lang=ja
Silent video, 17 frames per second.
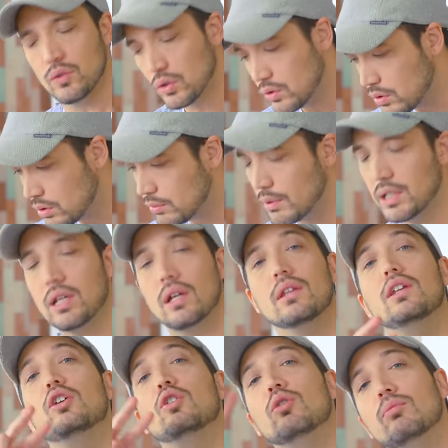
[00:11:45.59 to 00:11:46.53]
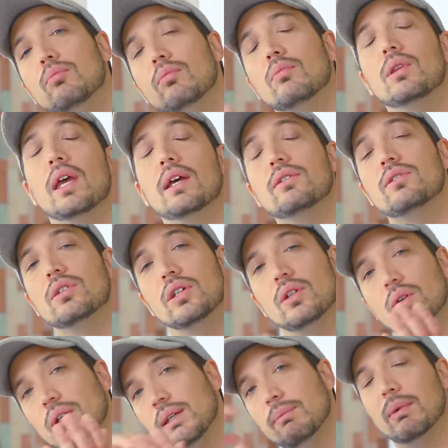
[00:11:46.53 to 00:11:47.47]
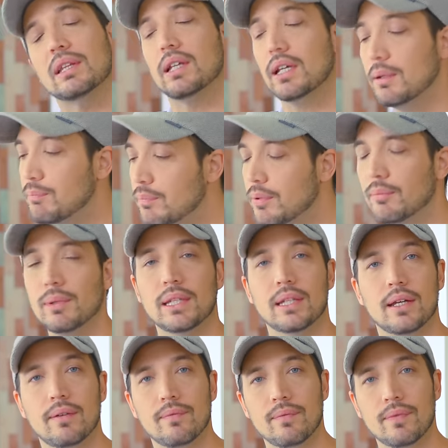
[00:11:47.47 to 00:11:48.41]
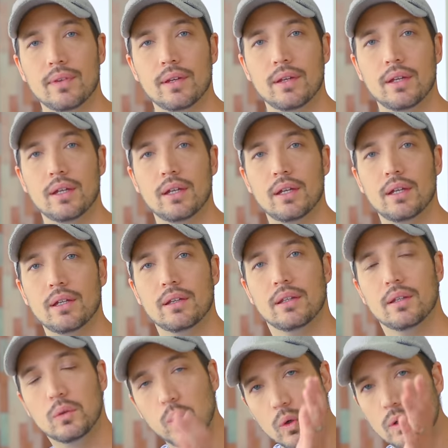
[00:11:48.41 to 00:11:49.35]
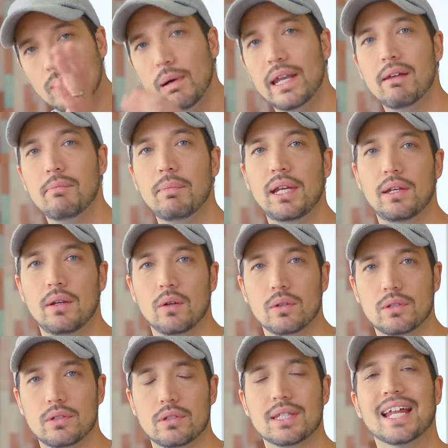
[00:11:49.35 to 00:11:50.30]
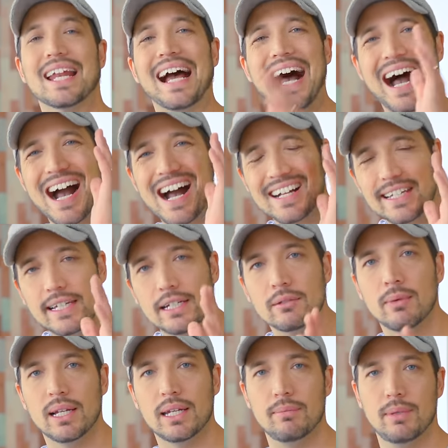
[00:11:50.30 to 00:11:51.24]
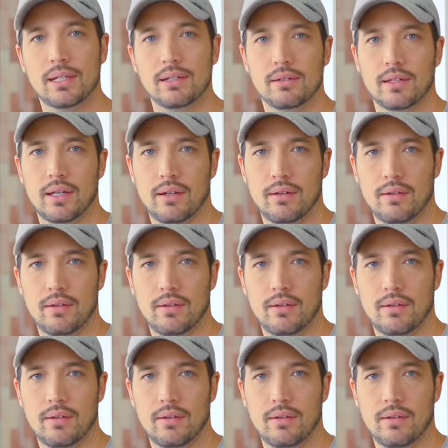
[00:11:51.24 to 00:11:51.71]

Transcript: ちょっとまた2分ね、次の日また1分見てる。でどこまで見るのって言ったら飽きるまで見るんだよ。